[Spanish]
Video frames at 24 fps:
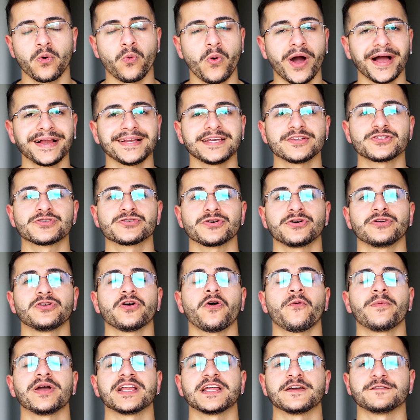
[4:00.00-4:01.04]
¿Cuáles son
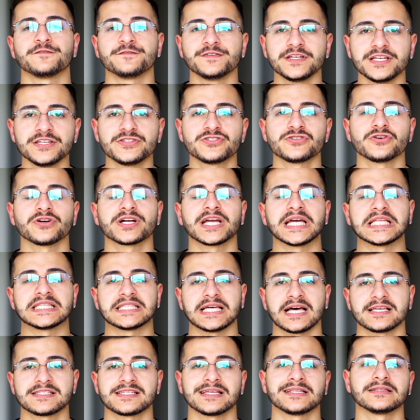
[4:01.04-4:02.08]
los beneficios que
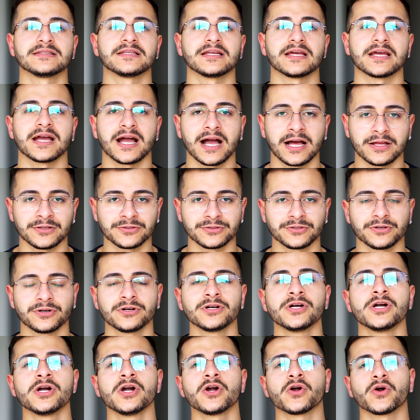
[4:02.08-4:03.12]
estás entregando
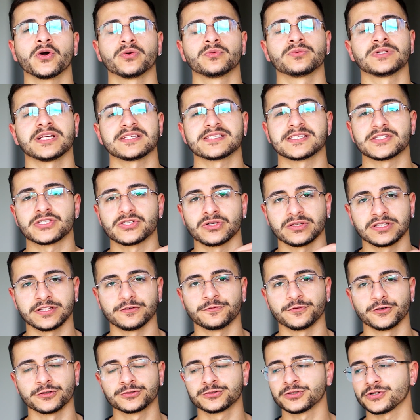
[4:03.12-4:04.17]
con una sesión de
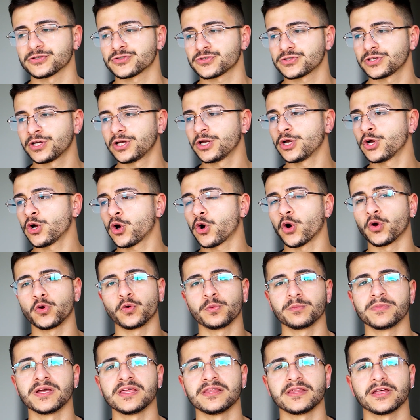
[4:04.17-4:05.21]
fotos, con
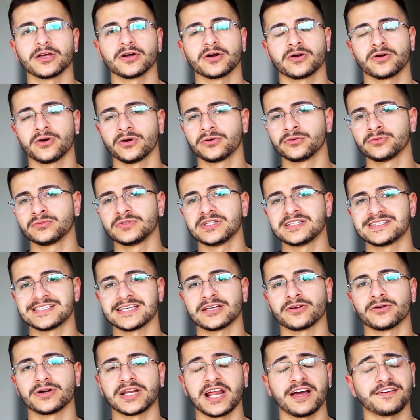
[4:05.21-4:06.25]
un video, con un
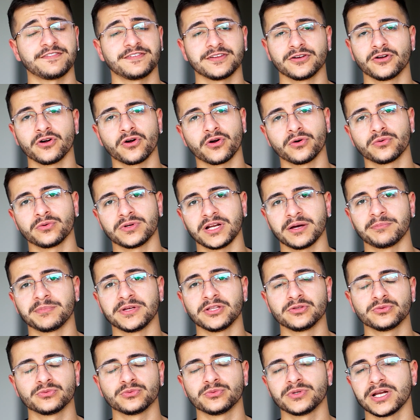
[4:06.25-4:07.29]
diseño gráfico, con una
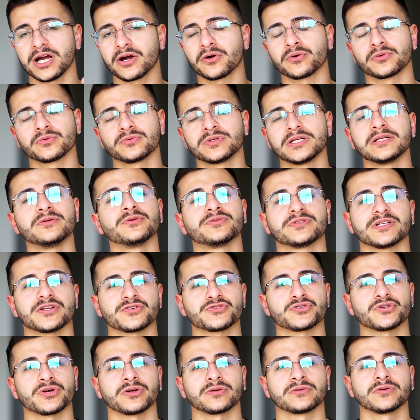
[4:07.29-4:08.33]
pintura, con una
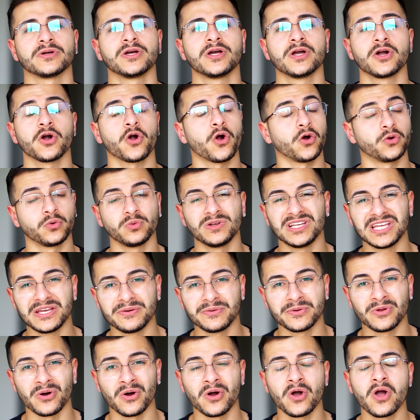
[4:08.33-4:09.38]
ilustración, con un
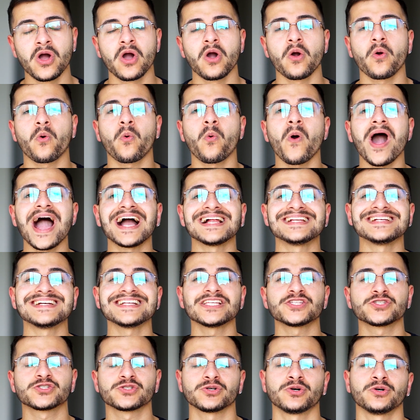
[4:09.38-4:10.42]
libro?
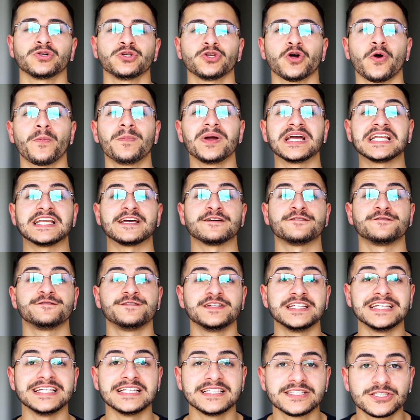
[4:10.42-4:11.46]
¿Cuáles son los
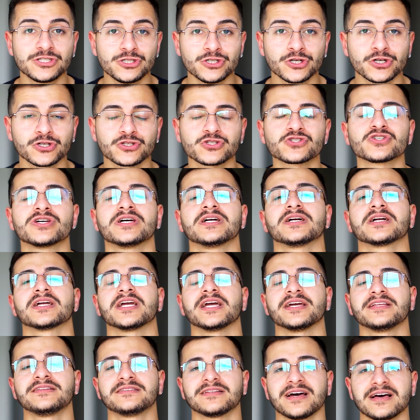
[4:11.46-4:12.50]
beneficios que
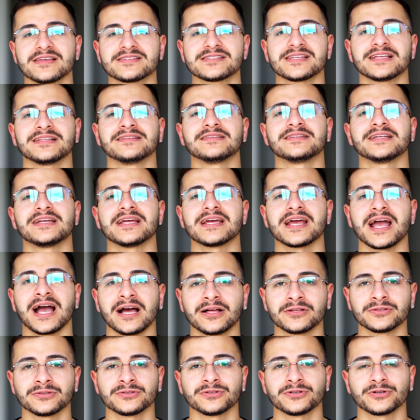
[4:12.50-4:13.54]
estás
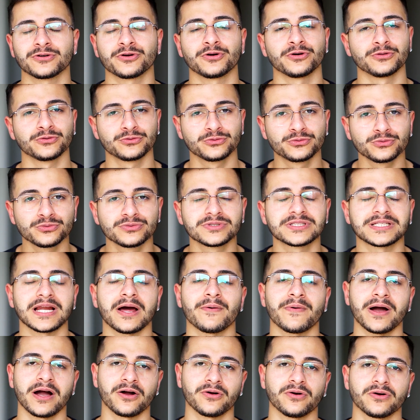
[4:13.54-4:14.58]
entregando con tu
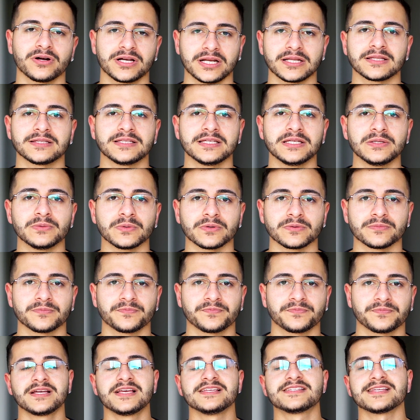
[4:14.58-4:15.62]
trabajo creativo?
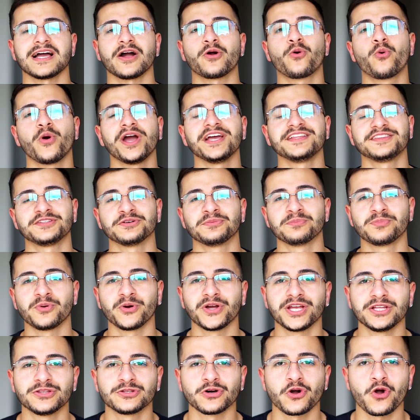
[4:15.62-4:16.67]
Quizás cueste un
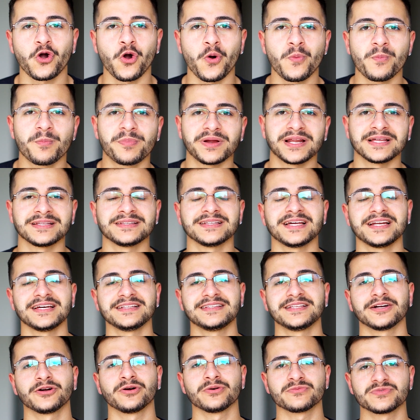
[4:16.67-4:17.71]
poquito comprender
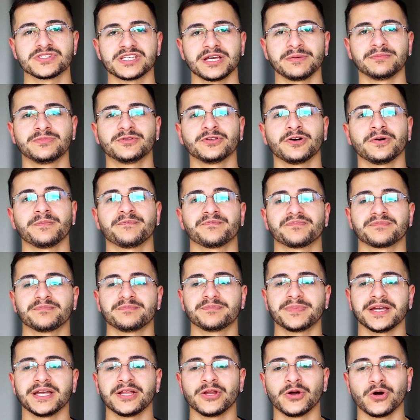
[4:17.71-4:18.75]
este concepto,
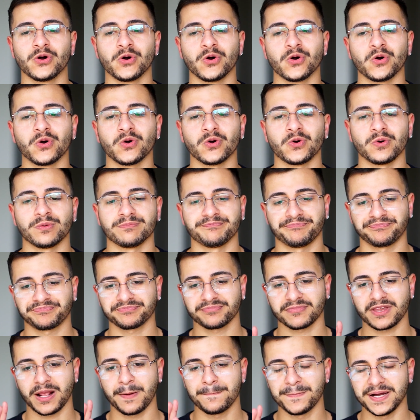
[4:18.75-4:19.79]
pero
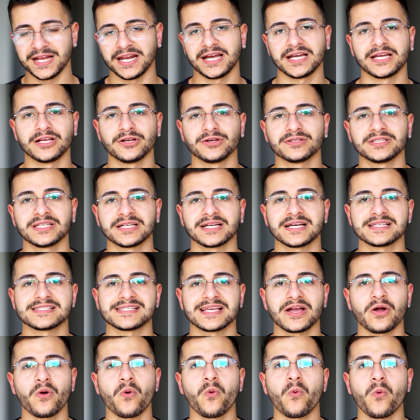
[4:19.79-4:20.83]
para que lo tengas
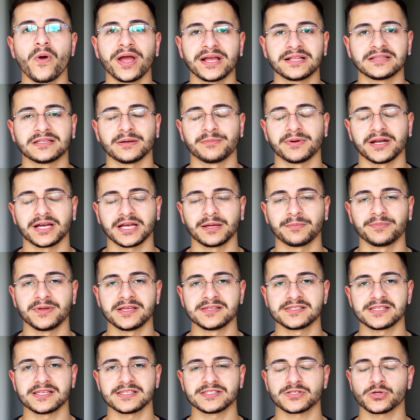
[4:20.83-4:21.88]
en cuenta, para que
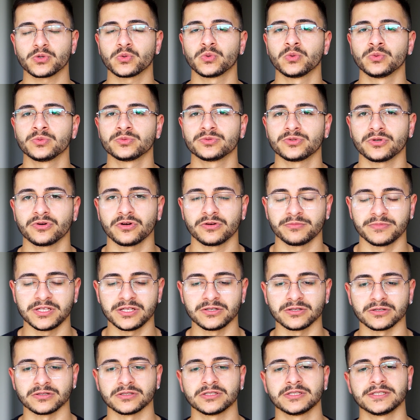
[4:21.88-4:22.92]
pienses junto
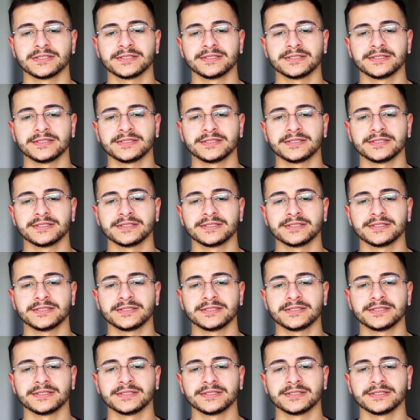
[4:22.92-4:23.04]
conmigo.